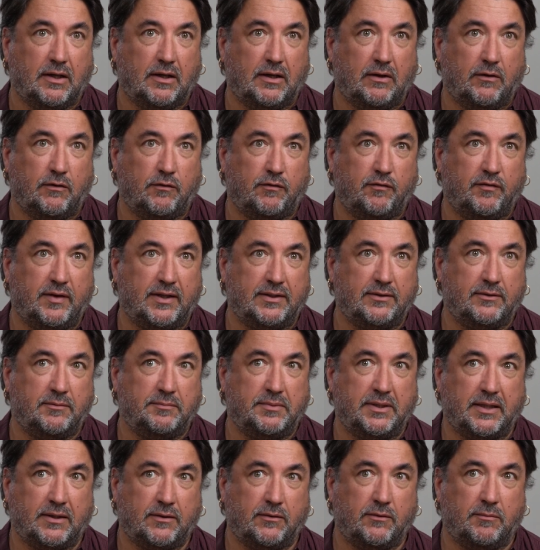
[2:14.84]
au fait de
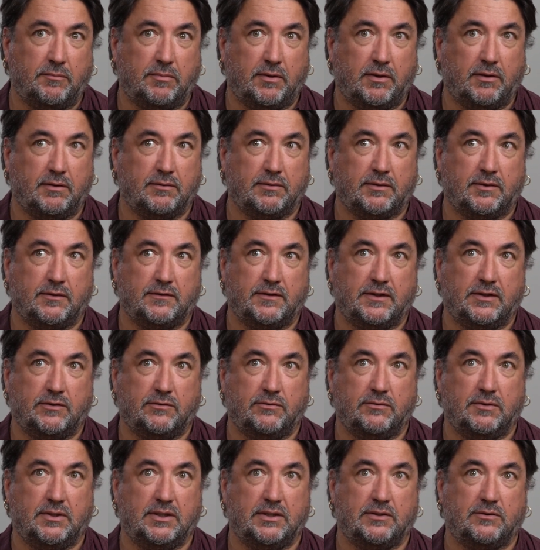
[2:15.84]
bien comprendre que ces
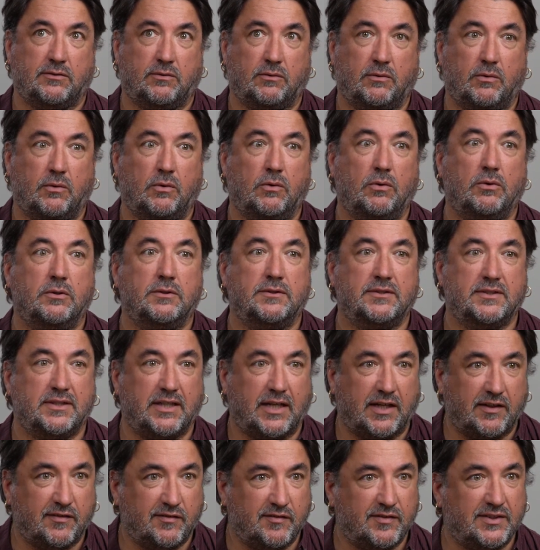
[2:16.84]
outils sont au
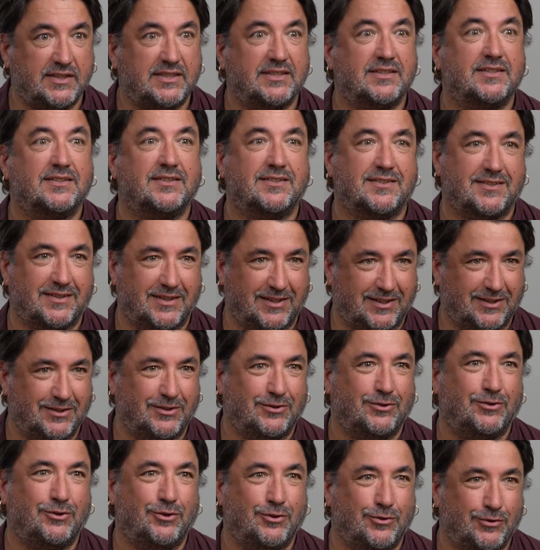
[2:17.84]
service
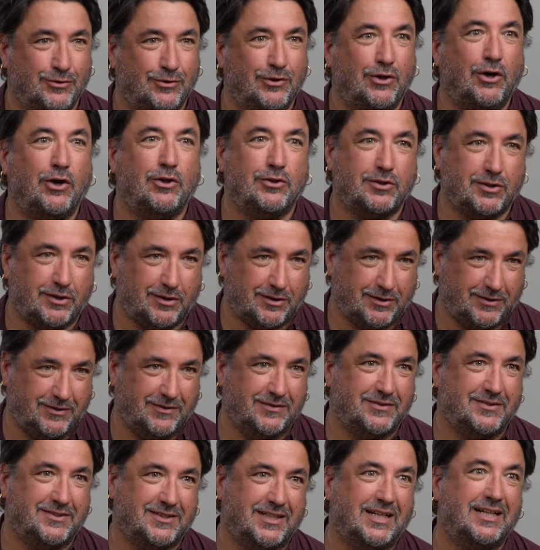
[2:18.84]
de notre
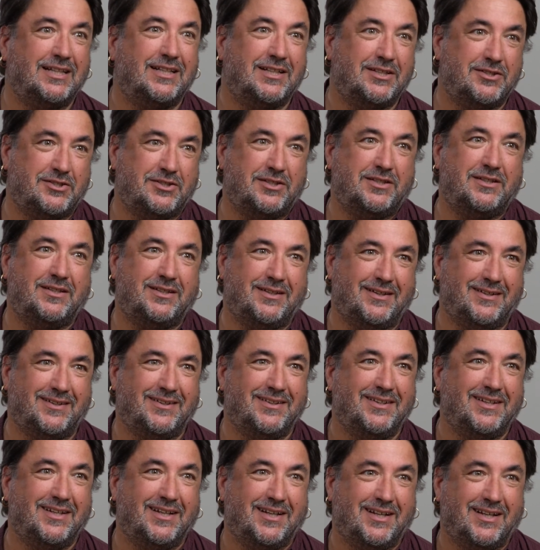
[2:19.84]
stratégie euh,
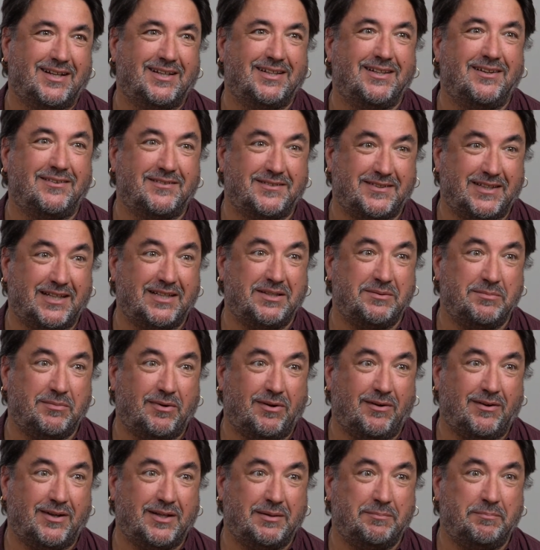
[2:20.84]

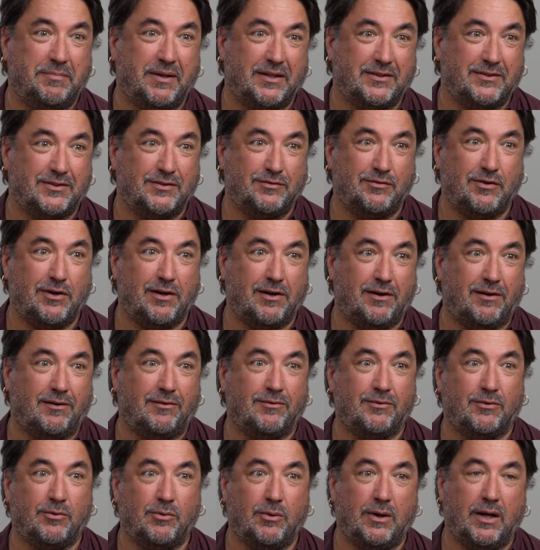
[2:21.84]
d'enseignement et percevoir
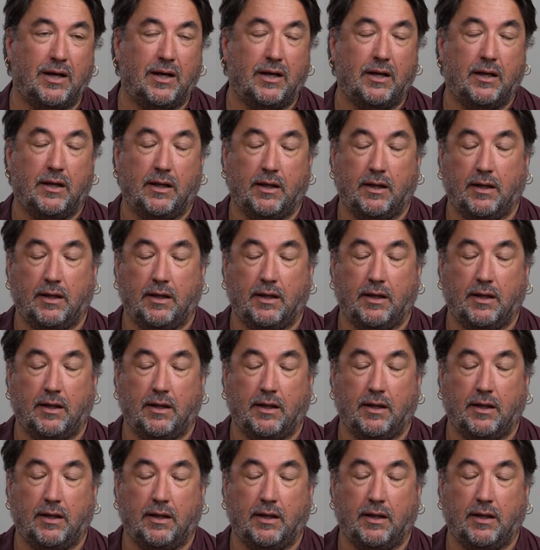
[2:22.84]
en quoi,